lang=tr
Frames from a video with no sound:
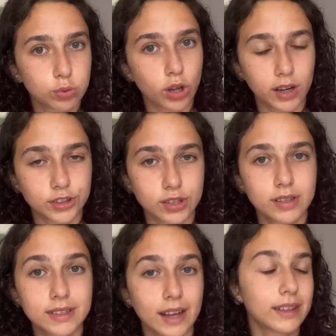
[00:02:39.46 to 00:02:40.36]
bu
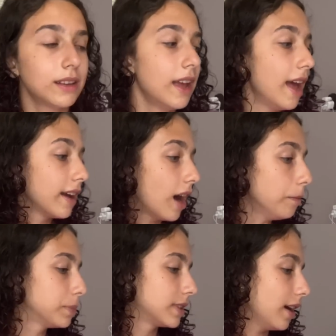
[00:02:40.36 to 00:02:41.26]
tartışmaları zaten
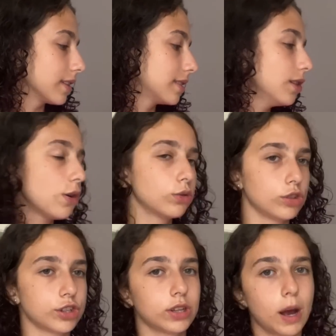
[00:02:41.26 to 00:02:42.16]
kamp da aslında onun
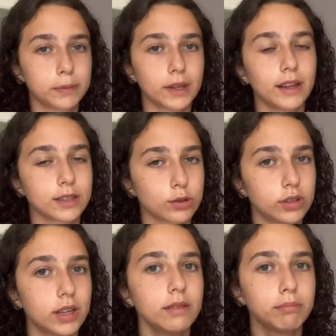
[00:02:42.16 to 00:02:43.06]
için. Kamptan az
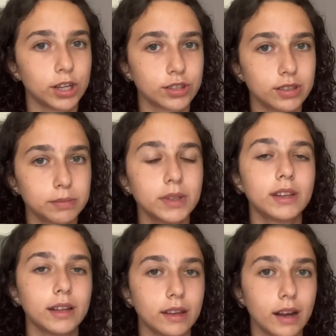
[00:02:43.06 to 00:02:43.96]
sonra başladığımda
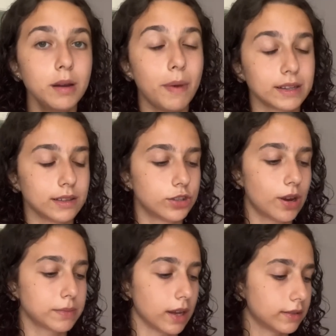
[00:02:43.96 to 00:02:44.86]
daha detaylı
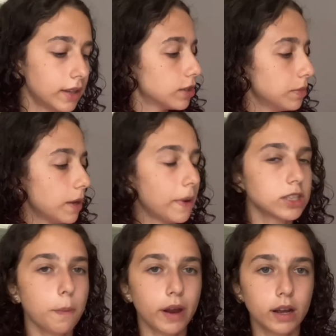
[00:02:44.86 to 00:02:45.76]
bahsedeceğim zaten. Şimdi ilk
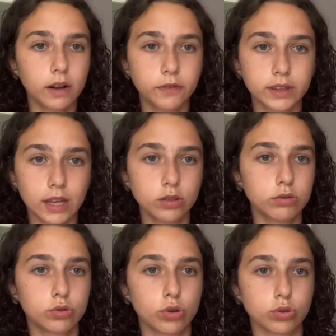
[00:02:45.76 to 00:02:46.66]
başta paragrafikten
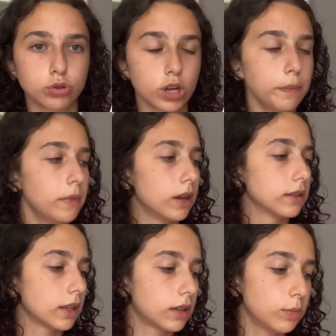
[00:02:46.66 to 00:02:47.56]
çözeceğim. E,
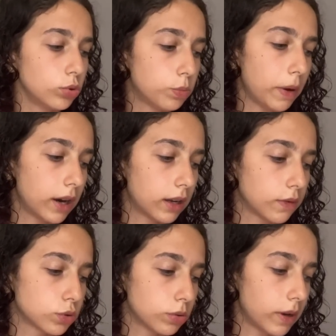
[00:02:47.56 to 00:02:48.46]
zaten bu
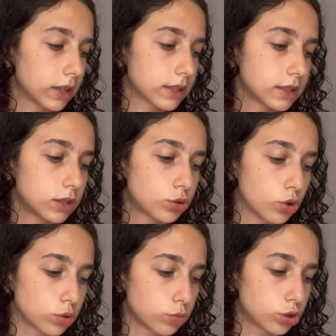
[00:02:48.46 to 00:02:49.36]
paragraf soru bankasını
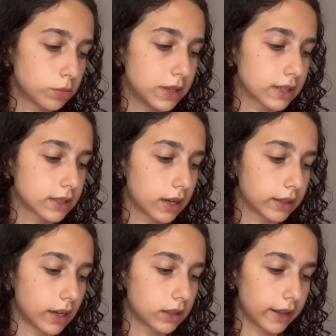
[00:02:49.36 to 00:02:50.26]
çözmüştüm. Yarısına
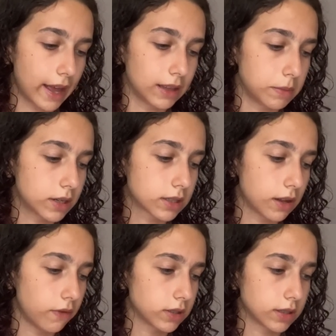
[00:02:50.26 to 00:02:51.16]
kadar da geldim.
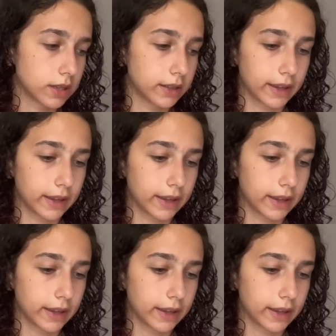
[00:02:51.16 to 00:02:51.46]
Yarısından fazlasına da